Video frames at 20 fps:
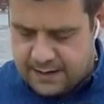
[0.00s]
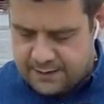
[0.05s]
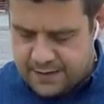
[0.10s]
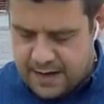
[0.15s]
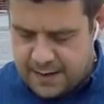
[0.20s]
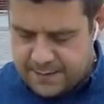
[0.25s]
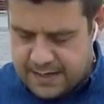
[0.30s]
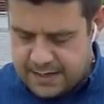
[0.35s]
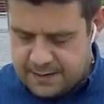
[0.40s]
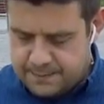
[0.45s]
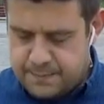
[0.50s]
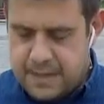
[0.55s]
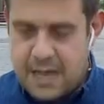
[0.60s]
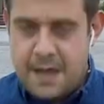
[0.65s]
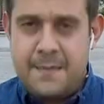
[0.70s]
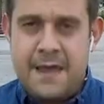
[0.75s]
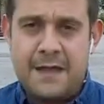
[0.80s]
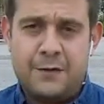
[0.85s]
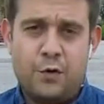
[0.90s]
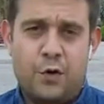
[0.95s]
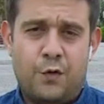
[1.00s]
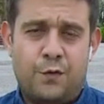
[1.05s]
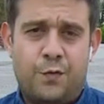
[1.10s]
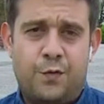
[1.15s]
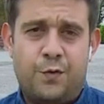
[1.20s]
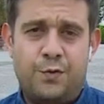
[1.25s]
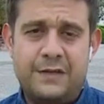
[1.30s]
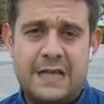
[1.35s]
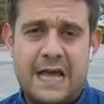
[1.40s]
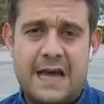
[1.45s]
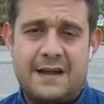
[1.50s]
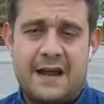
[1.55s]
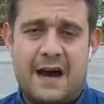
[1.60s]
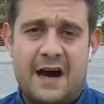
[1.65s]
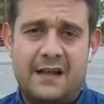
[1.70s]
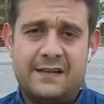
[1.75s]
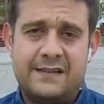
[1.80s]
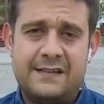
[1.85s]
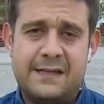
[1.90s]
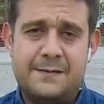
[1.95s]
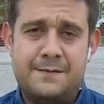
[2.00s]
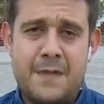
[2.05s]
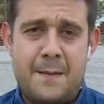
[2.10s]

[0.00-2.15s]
Remin Mehmedov yer aldı.